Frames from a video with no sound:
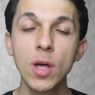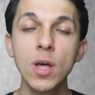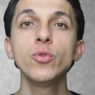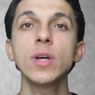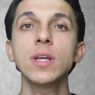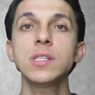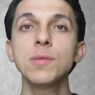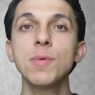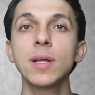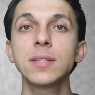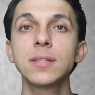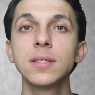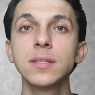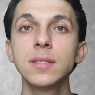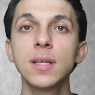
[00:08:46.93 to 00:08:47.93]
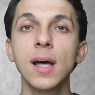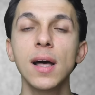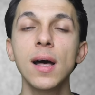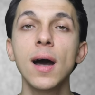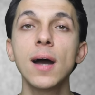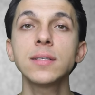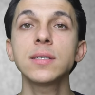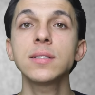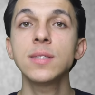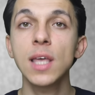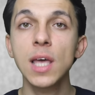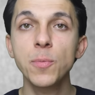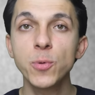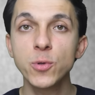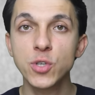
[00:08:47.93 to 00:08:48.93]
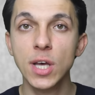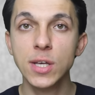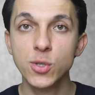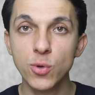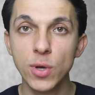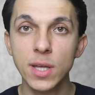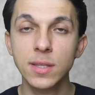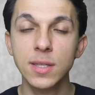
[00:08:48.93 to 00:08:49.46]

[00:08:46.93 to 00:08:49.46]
Üretim hattında artık ne yapılacaksa o